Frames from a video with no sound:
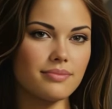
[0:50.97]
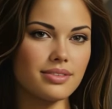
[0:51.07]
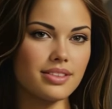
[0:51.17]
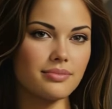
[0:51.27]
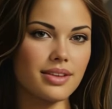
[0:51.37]

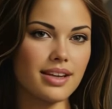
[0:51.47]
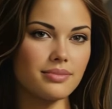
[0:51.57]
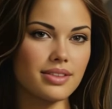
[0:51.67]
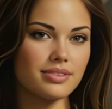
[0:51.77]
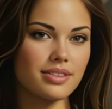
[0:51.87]
Sie
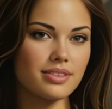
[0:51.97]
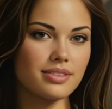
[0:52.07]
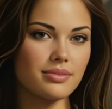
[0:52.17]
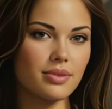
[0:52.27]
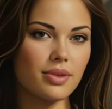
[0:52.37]
werden es
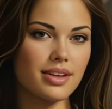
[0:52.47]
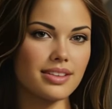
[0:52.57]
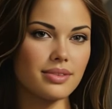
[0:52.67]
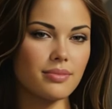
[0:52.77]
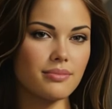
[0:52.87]
nicht
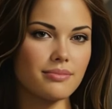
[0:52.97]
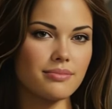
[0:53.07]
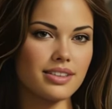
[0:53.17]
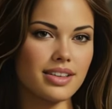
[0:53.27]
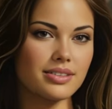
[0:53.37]
bereuen.
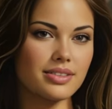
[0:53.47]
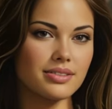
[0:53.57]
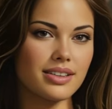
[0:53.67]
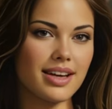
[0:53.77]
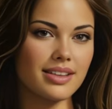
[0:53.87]
Hier
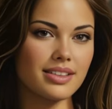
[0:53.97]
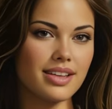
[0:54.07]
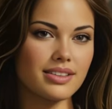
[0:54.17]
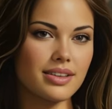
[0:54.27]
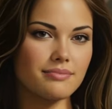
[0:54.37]
sind
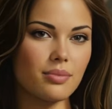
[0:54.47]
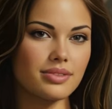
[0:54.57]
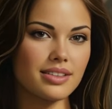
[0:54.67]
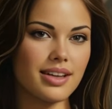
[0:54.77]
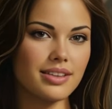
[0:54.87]
einige der
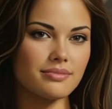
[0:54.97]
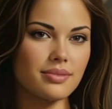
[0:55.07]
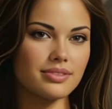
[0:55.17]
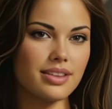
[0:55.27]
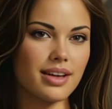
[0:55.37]
Vorteile
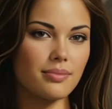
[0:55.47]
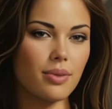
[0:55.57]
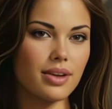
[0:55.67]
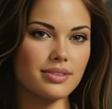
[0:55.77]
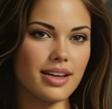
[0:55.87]
von
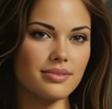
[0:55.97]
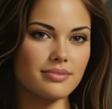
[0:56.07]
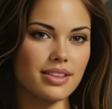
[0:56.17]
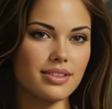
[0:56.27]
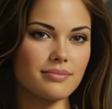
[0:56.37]
Moin
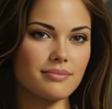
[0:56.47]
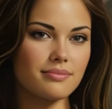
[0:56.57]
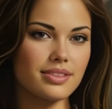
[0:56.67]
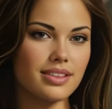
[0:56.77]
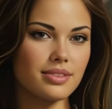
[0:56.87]
Kaffee
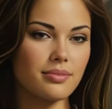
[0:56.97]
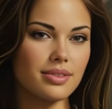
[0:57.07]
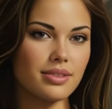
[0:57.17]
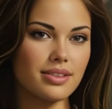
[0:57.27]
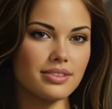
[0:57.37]
die ich
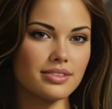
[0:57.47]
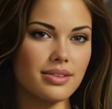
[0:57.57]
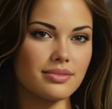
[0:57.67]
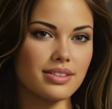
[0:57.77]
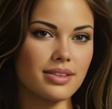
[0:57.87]
besonders
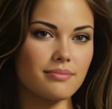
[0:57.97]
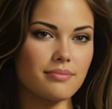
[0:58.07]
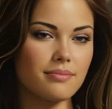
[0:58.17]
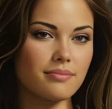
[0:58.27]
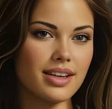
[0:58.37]
schätze.
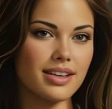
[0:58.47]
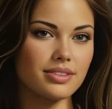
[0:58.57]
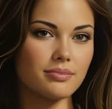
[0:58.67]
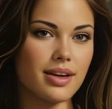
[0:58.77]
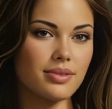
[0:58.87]
Der
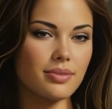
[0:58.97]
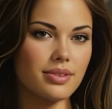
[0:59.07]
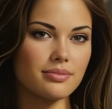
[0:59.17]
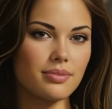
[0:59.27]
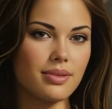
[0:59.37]
Geschmack
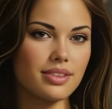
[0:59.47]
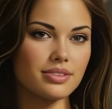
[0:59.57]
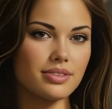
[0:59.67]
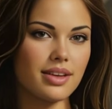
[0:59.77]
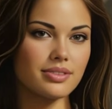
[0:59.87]
wird von
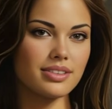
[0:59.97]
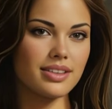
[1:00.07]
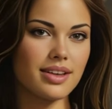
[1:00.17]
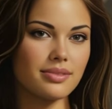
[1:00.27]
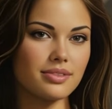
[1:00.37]
Menschen aus
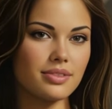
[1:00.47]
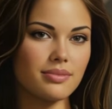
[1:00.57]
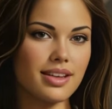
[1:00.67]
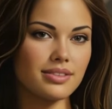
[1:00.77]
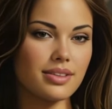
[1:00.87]
der ganzen
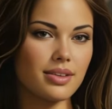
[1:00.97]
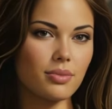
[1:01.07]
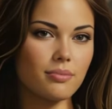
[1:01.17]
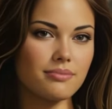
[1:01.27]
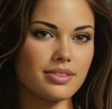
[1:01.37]
Welt
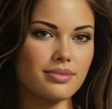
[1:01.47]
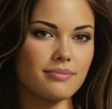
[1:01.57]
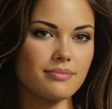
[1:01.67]
gelobt.